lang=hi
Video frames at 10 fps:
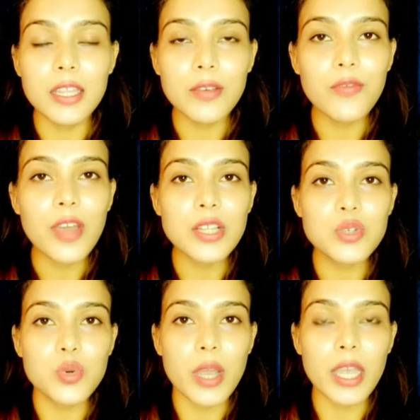दिव्या
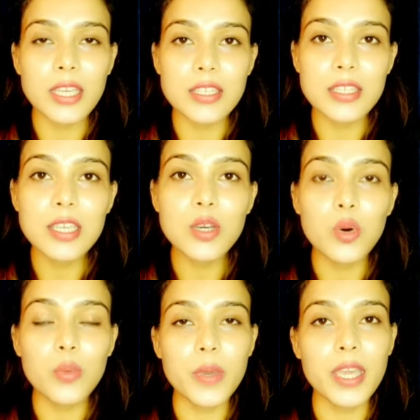जो है किसी
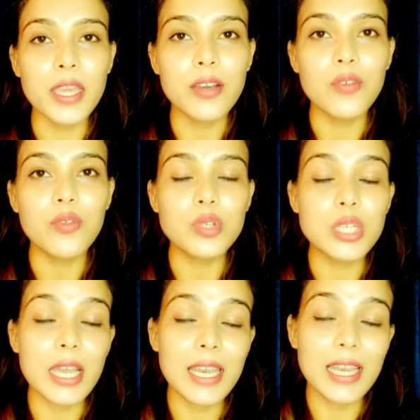को भी वो
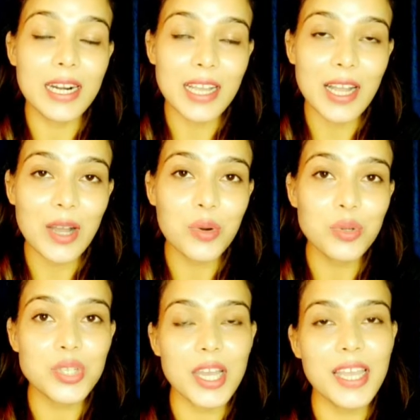चाहे लड़का
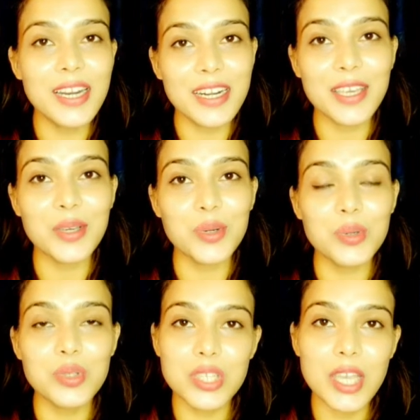हो चाहे लड़की हो
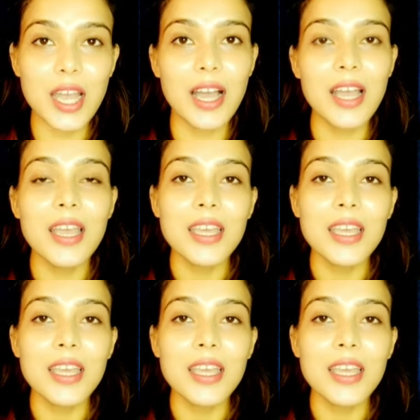जी हाँ